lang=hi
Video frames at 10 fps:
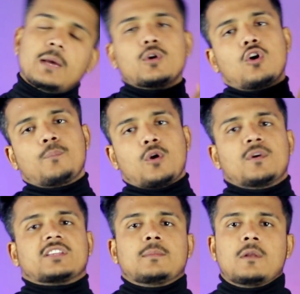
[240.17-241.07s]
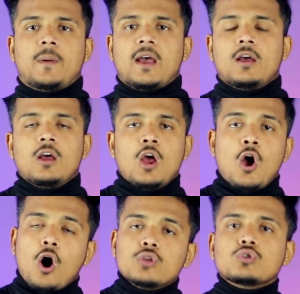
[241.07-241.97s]
सभी को इन्फॉर्मेशन मिल पाए
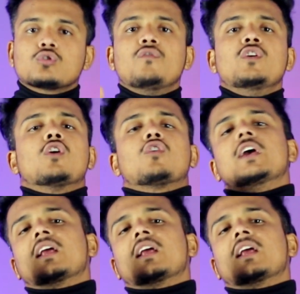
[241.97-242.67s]
और दोस्तों वीडियो को